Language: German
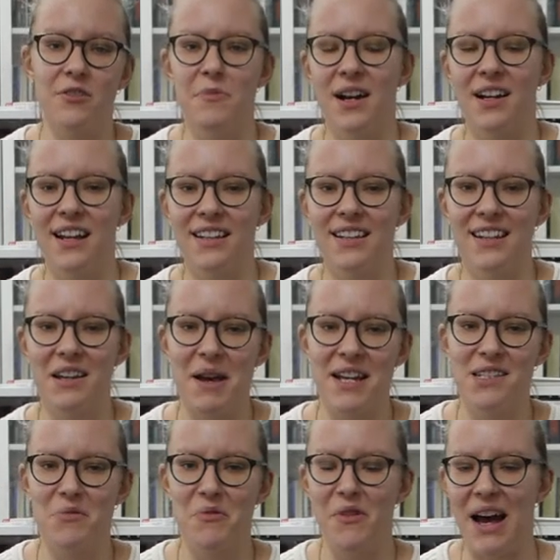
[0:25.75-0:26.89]
wir machen gleich eine
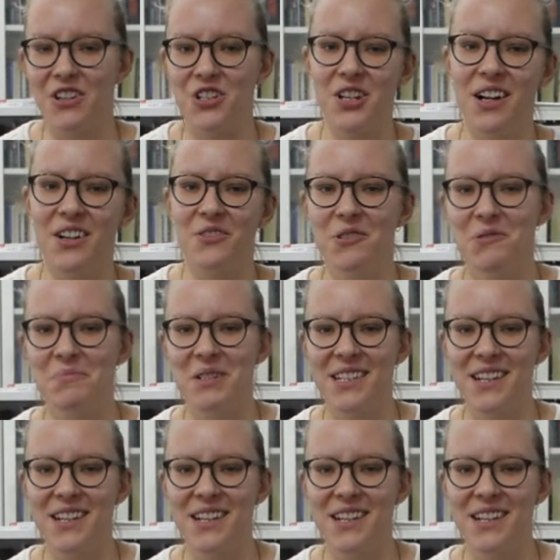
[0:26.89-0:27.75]
gemeinsame Veranstaltung und ich bin